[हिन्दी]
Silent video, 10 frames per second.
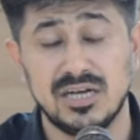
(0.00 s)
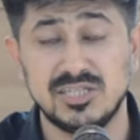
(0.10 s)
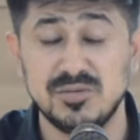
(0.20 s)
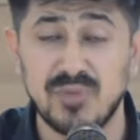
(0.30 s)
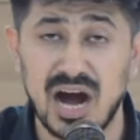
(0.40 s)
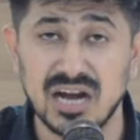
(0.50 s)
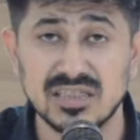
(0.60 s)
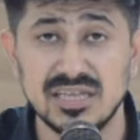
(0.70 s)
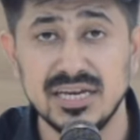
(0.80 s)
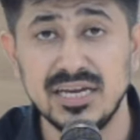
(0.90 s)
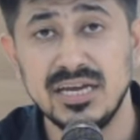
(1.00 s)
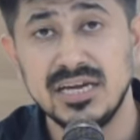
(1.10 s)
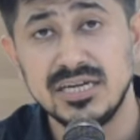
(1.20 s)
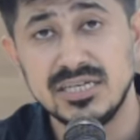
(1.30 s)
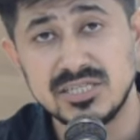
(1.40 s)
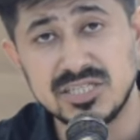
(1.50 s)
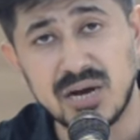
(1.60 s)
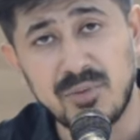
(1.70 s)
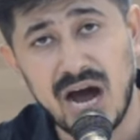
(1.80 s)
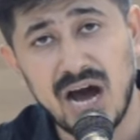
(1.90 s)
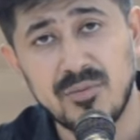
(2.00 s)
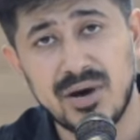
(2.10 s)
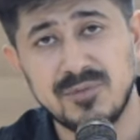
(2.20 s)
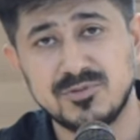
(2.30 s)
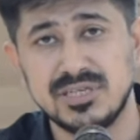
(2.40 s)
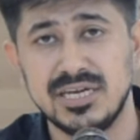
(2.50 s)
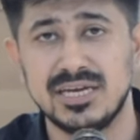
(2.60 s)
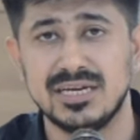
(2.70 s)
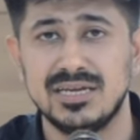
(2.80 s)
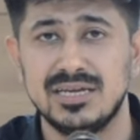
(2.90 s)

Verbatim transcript: अजी मांगते क्षमा हम आपसे